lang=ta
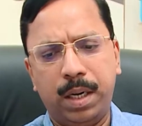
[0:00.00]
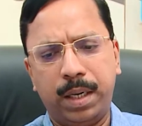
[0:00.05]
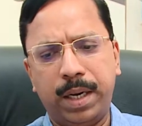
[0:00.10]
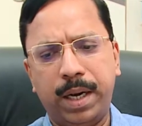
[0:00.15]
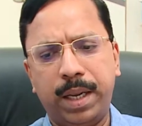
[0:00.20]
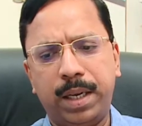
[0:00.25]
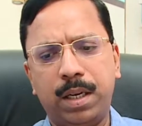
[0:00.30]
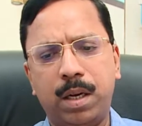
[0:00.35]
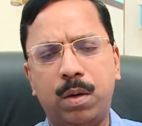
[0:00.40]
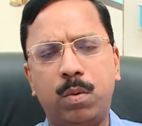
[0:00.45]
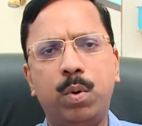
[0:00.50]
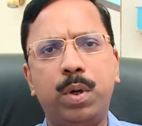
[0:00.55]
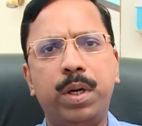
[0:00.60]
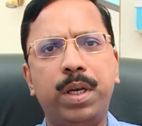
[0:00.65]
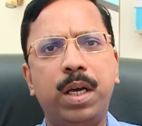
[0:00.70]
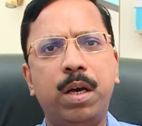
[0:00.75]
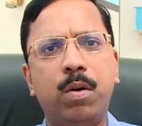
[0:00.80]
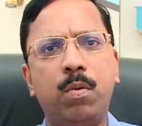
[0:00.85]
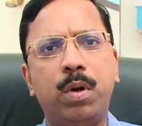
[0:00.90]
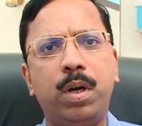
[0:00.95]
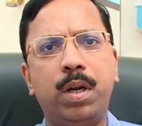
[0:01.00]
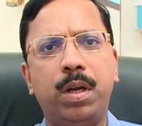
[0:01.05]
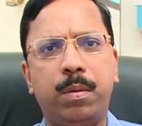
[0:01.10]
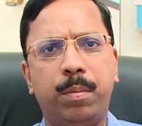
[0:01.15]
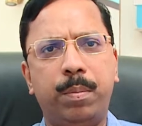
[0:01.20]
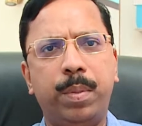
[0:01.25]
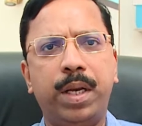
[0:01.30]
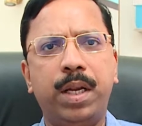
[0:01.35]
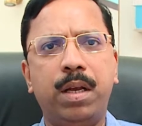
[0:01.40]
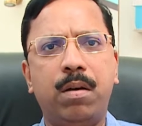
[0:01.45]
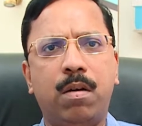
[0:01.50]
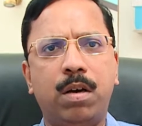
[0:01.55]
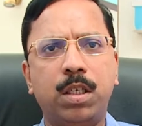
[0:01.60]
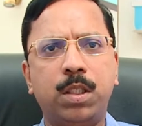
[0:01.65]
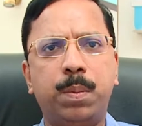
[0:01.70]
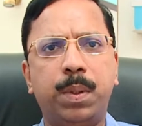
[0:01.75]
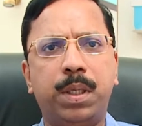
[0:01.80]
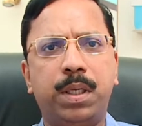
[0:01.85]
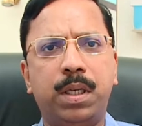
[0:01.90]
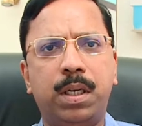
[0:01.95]
கிடைக்கக்கூடிய ஒரு பெரிய
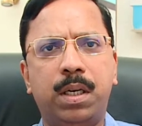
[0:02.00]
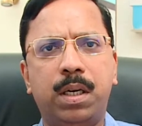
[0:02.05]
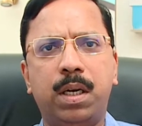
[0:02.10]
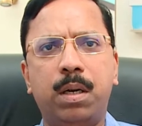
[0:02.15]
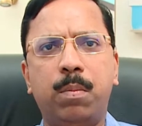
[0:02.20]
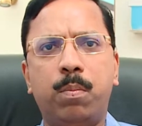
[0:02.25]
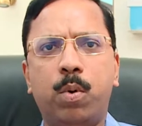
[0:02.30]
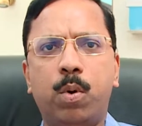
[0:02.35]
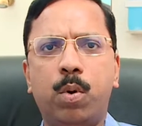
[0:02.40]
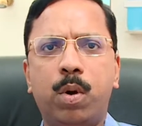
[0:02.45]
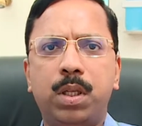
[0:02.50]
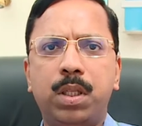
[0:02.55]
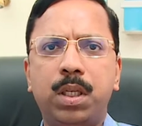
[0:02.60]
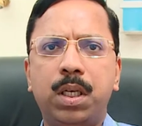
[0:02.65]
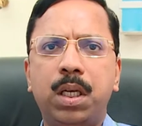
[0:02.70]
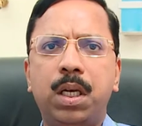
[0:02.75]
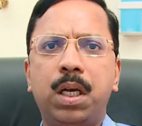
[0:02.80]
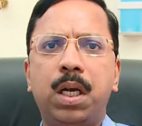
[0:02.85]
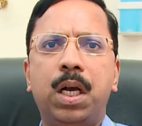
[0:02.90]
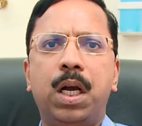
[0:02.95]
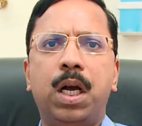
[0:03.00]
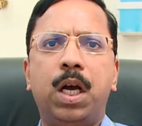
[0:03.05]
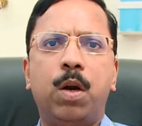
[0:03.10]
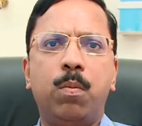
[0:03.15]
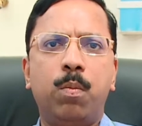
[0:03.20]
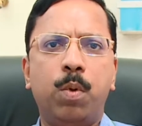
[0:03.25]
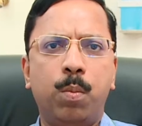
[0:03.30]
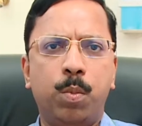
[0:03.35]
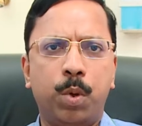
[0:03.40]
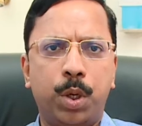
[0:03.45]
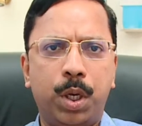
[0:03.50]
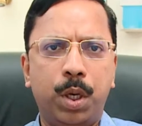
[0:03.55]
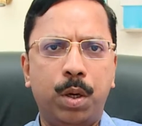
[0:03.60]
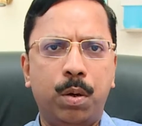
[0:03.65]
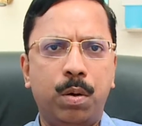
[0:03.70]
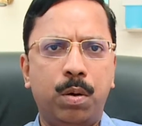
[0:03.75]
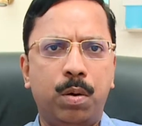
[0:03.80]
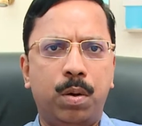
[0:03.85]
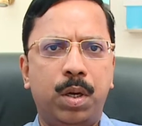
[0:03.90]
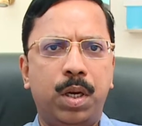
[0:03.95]
ஹாஸ்பிட்டலுக்கு போகிறது ரொம்ப
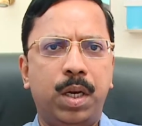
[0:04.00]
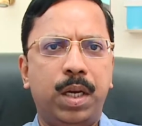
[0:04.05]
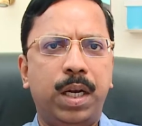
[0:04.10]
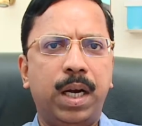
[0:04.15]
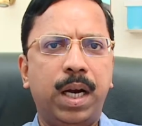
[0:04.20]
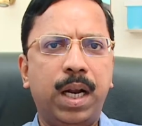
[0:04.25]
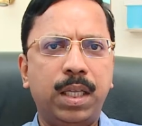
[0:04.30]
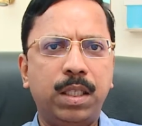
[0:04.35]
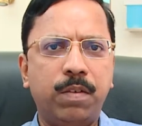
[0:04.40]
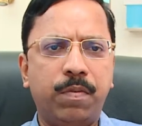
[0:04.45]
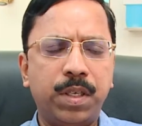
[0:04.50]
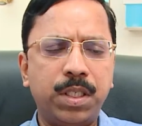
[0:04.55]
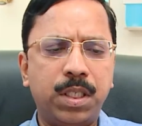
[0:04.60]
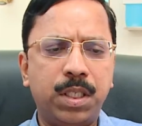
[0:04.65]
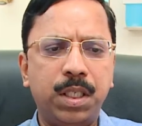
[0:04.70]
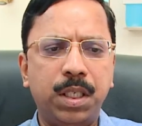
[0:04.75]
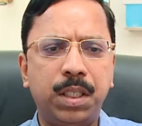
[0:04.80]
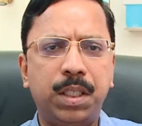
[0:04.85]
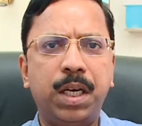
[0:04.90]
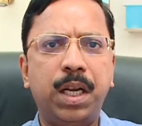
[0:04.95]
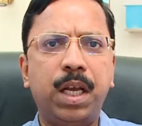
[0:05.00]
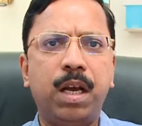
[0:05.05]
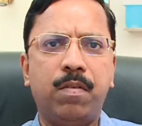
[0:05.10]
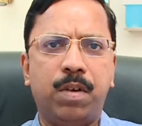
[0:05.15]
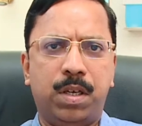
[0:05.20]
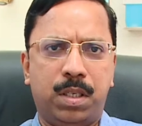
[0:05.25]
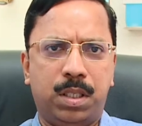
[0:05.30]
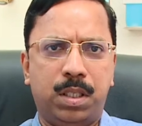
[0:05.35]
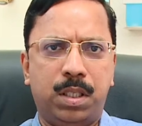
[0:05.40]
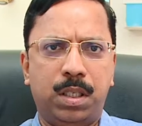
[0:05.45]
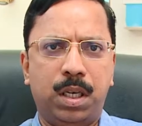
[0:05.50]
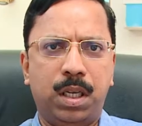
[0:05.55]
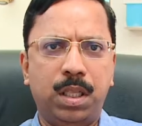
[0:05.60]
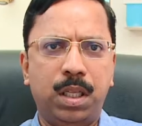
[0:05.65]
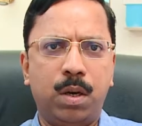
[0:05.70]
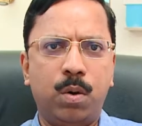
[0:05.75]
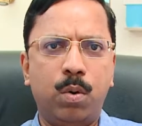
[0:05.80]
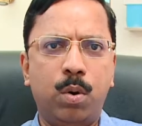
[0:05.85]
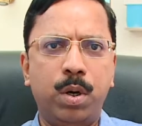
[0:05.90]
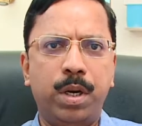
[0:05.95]
முக்கியம் ஏன்னா அந்த ஃபஸ்ட்டு த்ரீ ஹவர்ஸ்
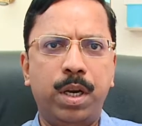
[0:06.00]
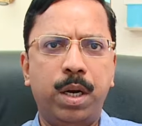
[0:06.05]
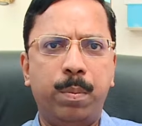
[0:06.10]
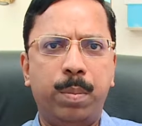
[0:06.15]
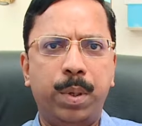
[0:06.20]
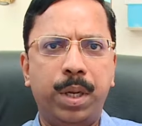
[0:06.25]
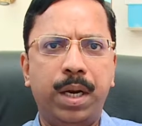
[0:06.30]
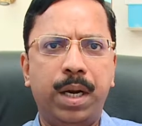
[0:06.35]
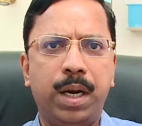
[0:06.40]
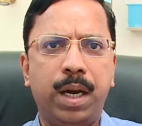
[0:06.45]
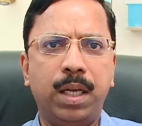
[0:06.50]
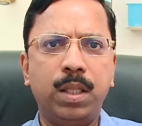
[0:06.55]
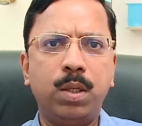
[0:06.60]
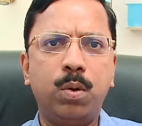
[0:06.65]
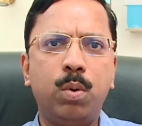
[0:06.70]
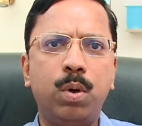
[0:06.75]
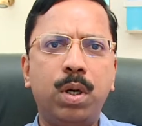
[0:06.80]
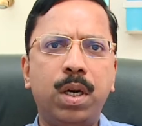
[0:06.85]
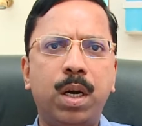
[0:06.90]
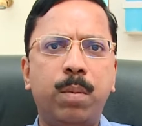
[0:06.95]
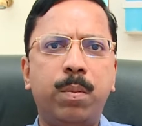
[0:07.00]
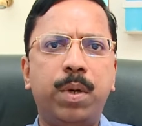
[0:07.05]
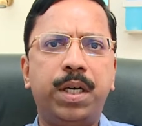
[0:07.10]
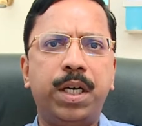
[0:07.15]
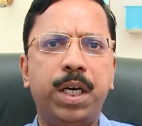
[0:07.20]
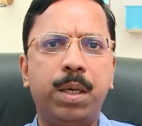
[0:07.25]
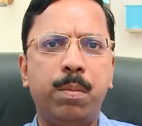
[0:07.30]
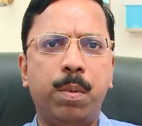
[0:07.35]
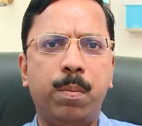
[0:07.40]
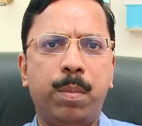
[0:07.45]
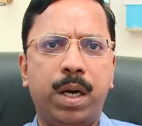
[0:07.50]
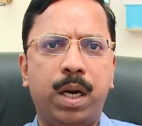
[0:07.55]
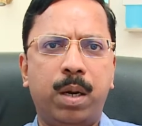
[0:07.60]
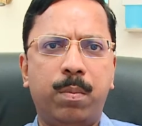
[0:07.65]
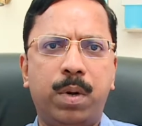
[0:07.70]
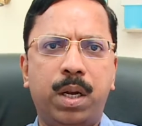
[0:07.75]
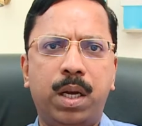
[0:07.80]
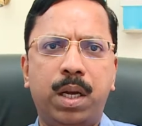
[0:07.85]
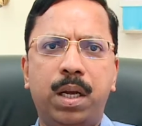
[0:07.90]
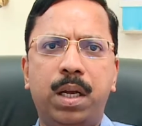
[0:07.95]
அதான் கோல்டன் பீரியட் அதுக்குள்ளே நம்ம ட்ரீட்மெண்ட்
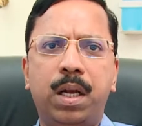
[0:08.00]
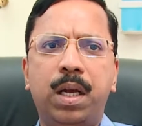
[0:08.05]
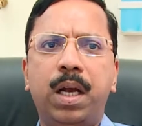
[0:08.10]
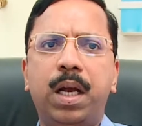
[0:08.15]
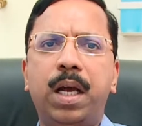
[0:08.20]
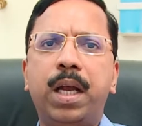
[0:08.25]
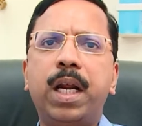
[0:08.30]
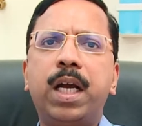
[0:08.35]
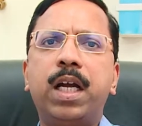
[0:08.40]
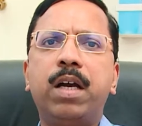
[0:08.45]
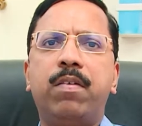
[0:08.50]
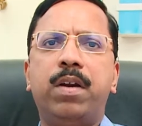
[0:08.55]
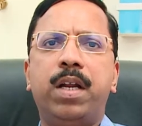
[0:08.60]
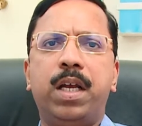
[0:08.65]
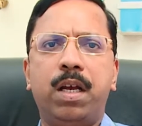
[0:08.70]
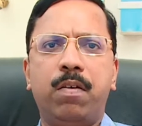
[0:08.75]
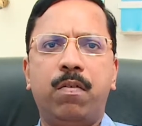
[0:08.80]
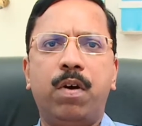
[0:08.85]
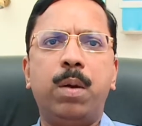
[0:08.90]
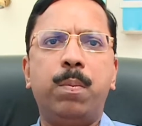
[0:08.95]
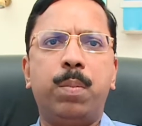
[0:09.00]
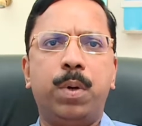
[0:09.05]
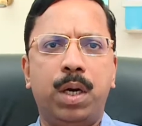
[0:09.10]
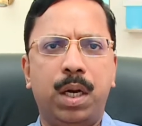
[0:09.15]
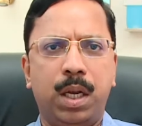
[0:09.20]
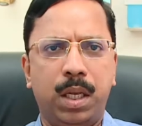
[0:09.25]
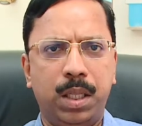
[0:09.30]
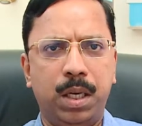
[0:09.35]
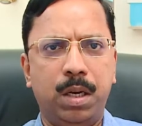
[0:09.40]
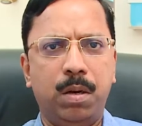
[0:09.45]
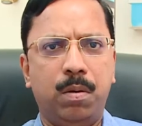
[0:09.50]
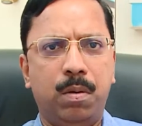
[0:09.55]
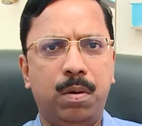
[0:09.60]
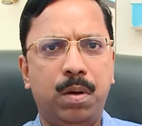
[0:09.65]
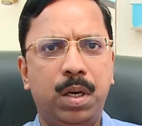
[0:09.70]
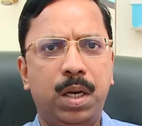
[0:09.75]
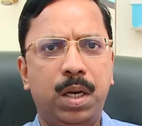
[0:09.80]
பண்ணோம்னா ரிக்கவரிக்கு வாய்ப்புகள் அதிகம்